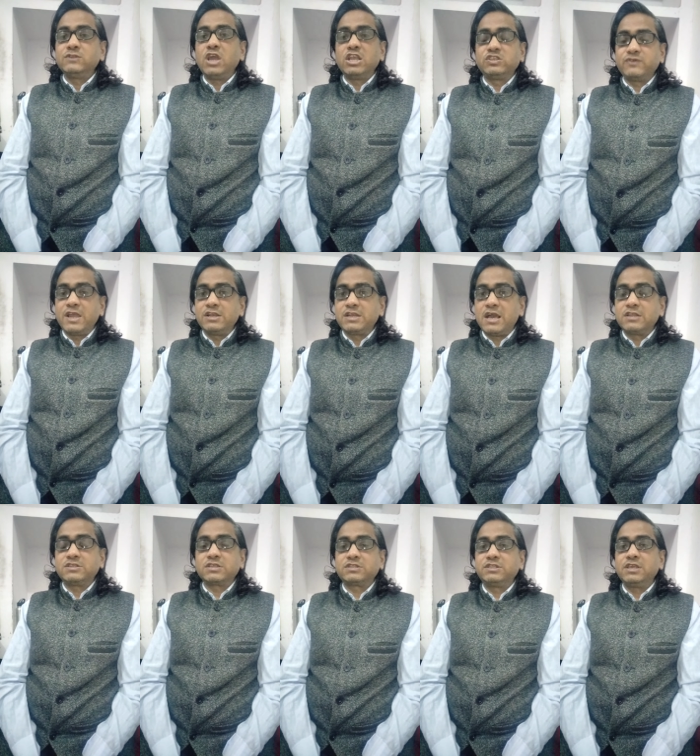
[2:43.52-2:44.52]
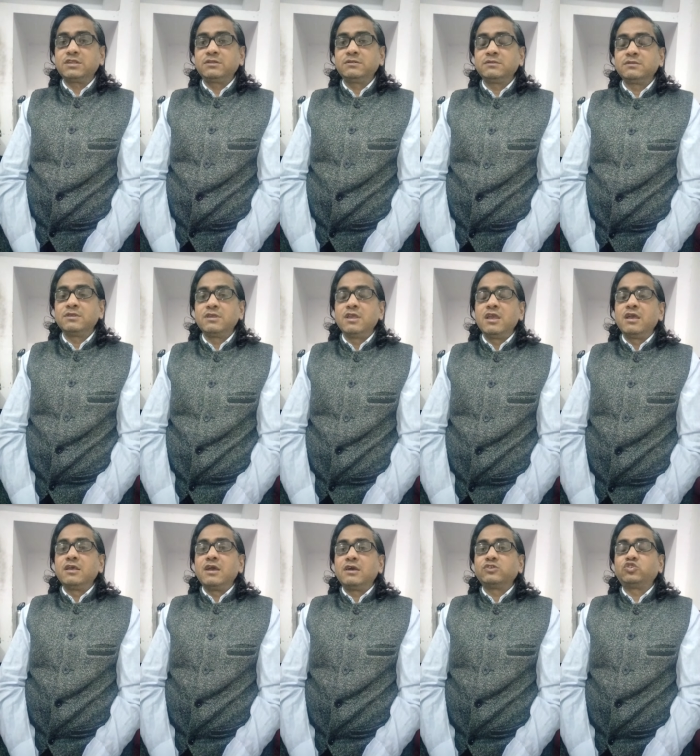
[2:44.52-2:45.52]
अजवाइन डाल सकते हैं
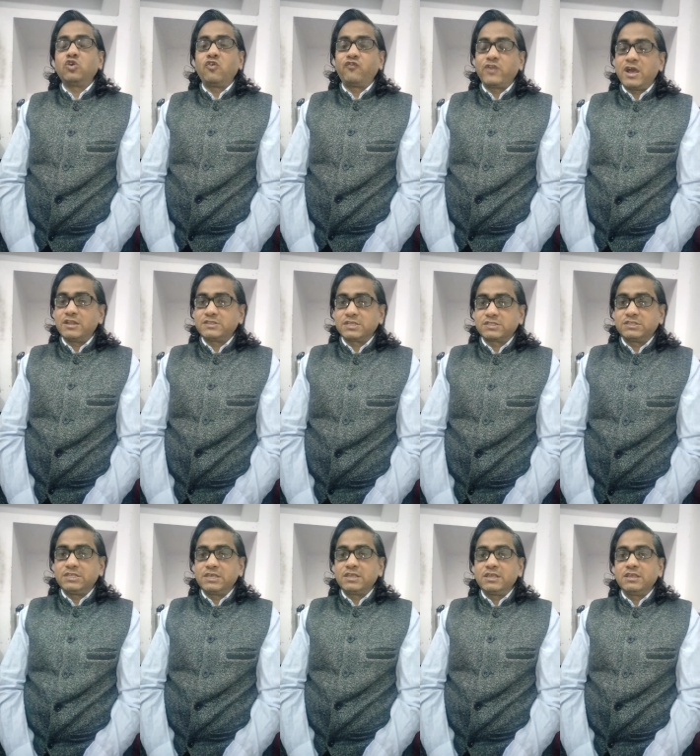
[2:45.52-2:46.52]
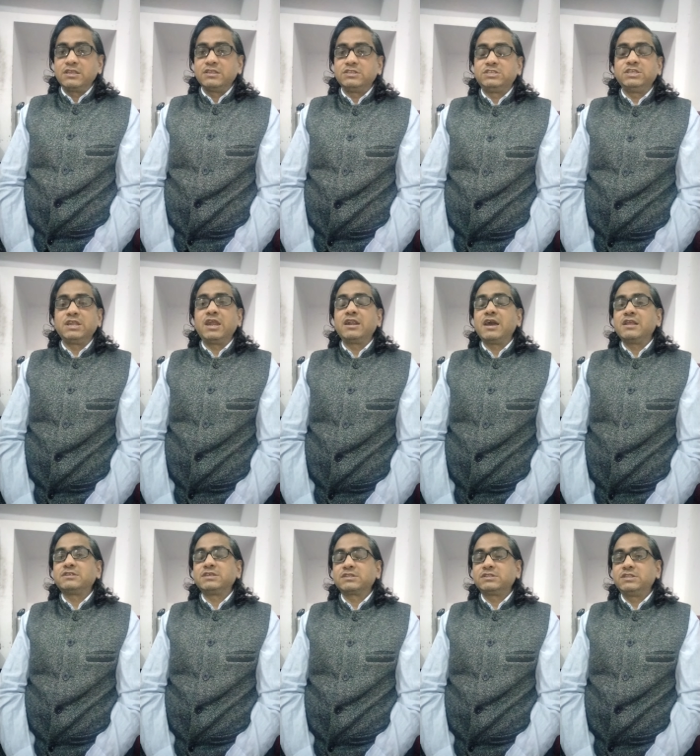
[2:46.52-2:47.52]
सौंफ डाल सकते हैं जीरा डाल
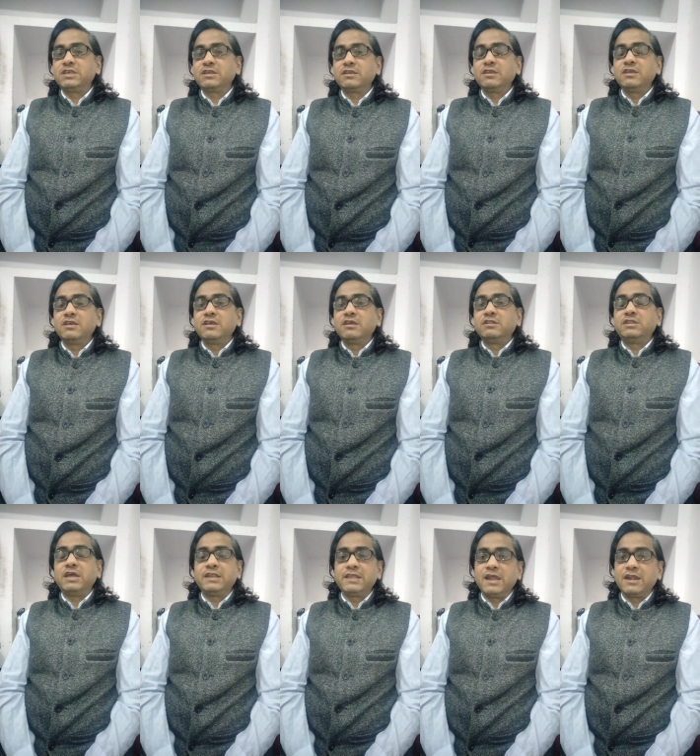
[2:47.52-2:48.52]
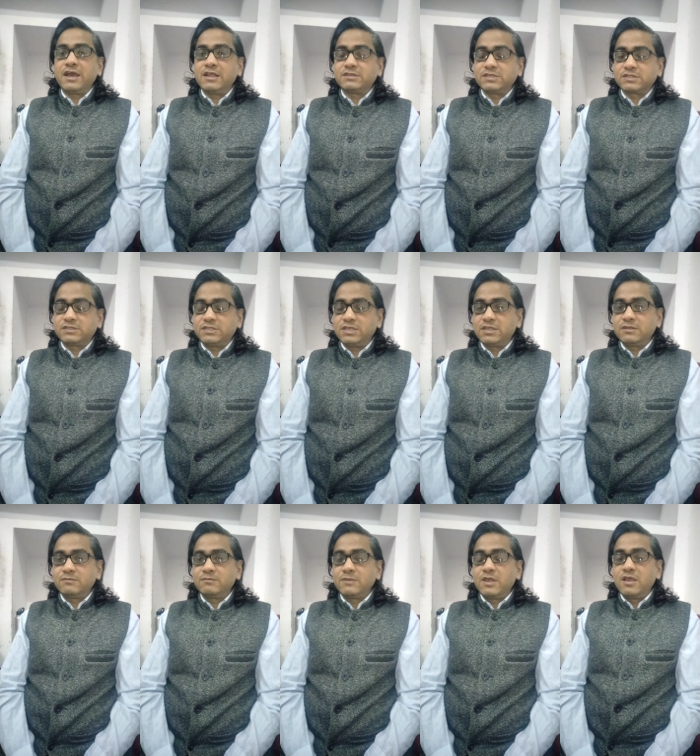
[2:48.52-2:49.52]
सकते हैं धनिया डाल सकते हैं
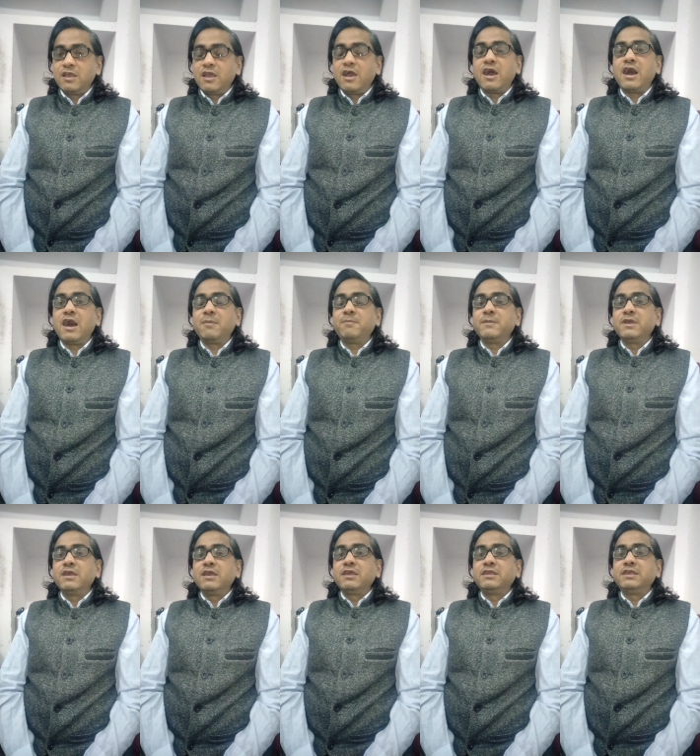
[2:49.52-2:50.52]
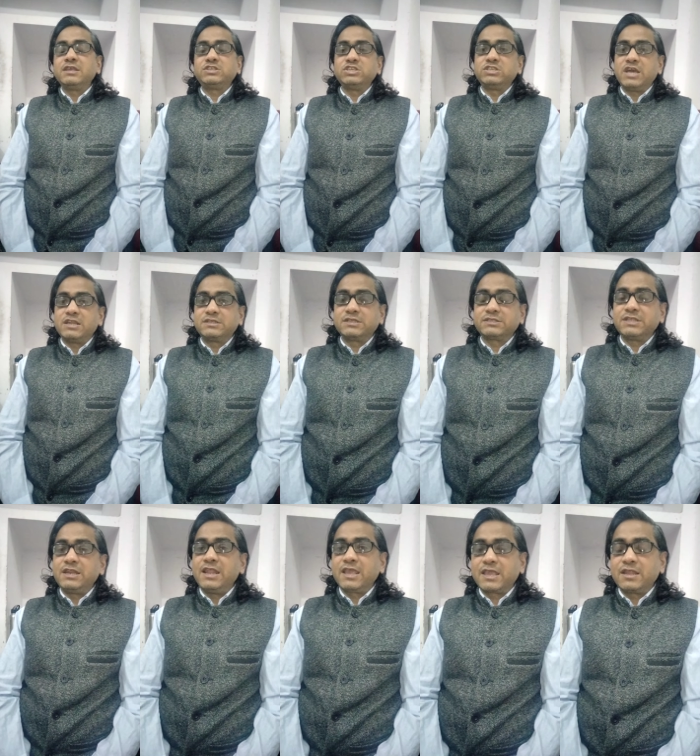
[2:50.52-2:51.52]
आप ये चीज़ डाल सकते
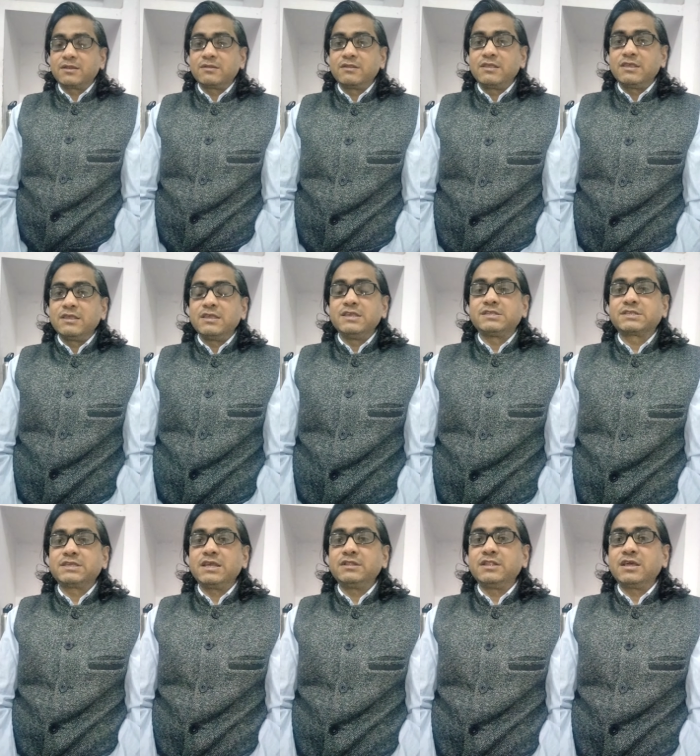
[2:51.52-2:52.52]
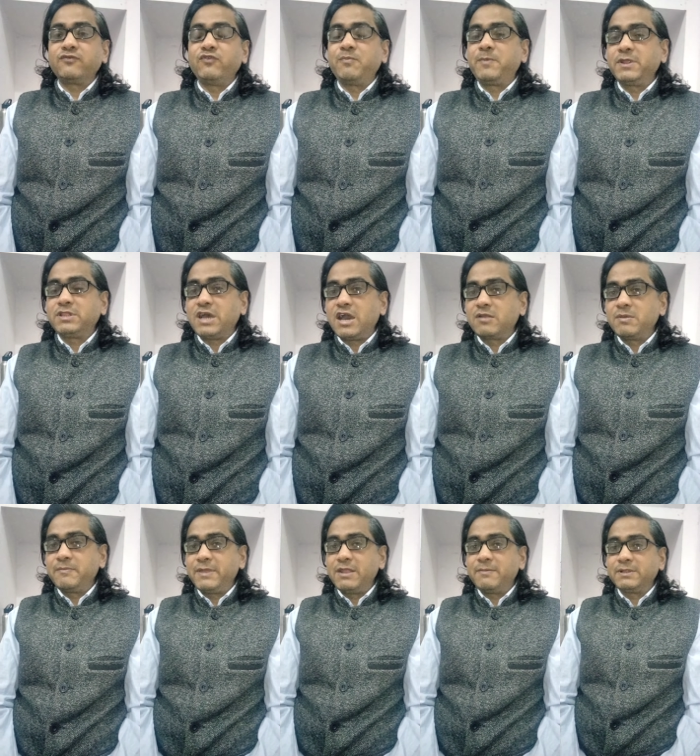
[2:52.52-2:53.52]
हैं लेकिन इसके अंदर विपरीत आहार में
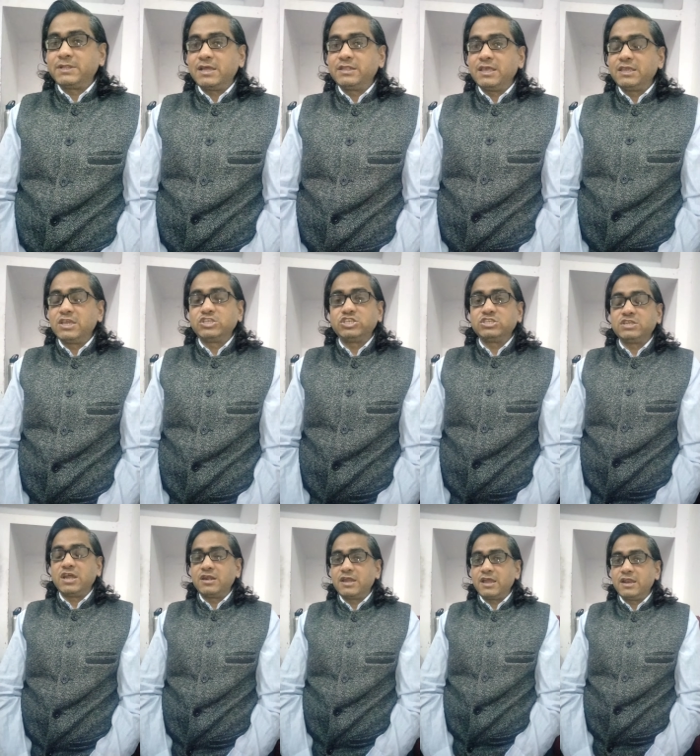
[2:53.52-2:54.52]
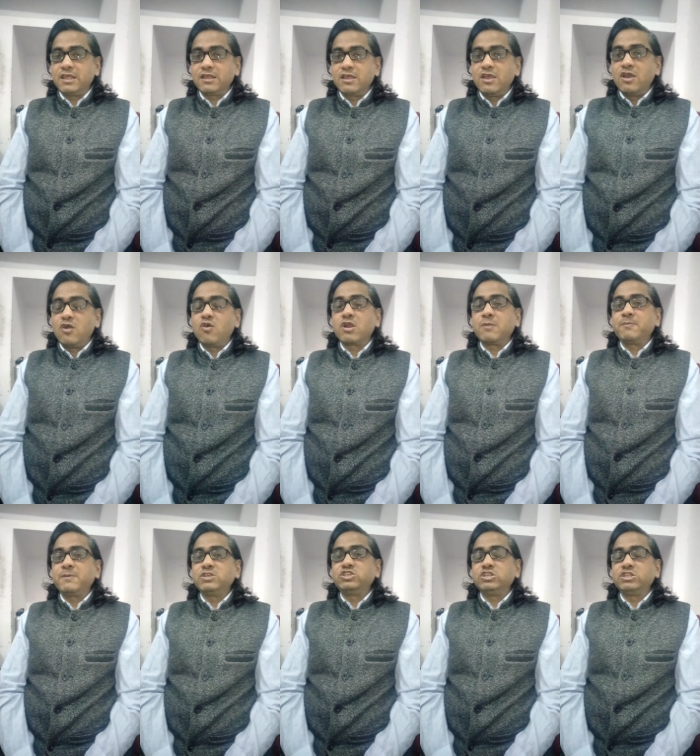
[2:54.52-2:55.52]
मैंने बता दिया ये चीज़ ना डालें और
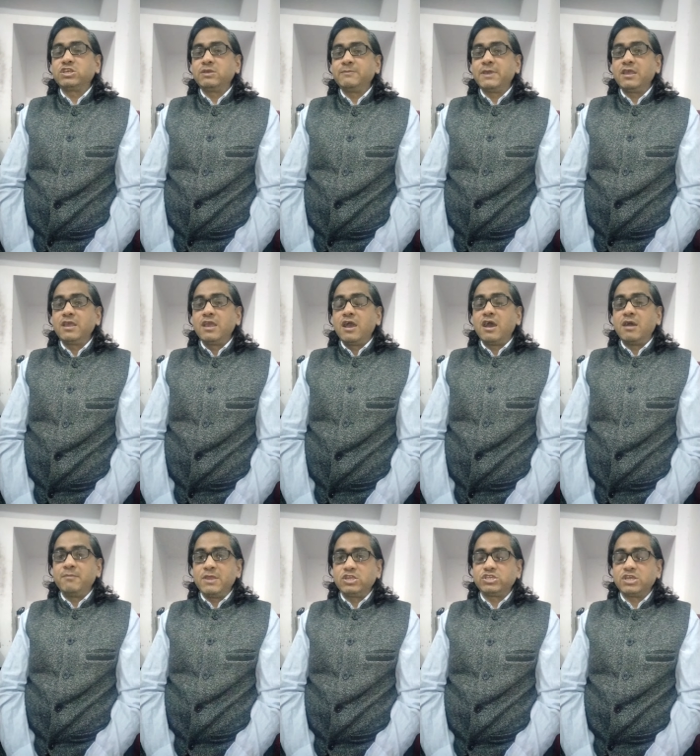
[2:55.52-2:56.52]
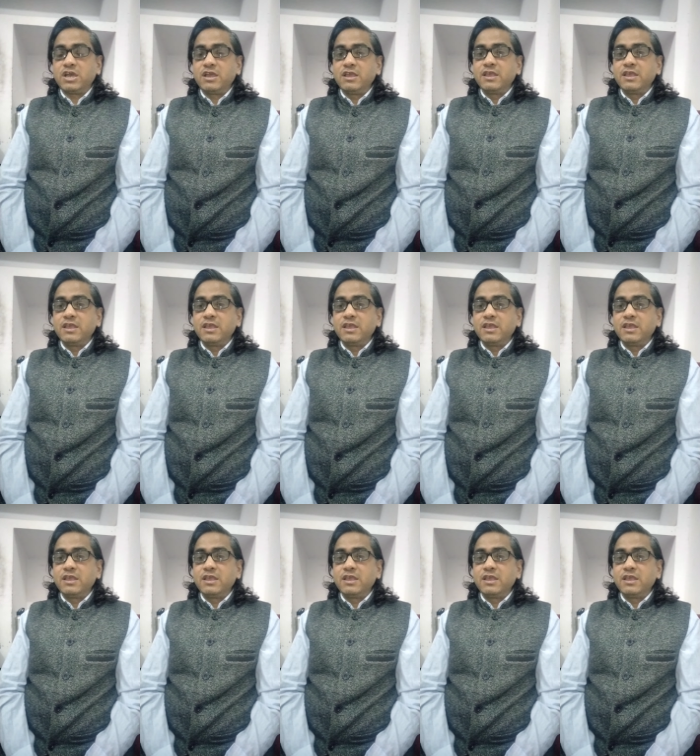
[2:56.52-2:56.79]
अपनी ज़िंदगी में हमेशा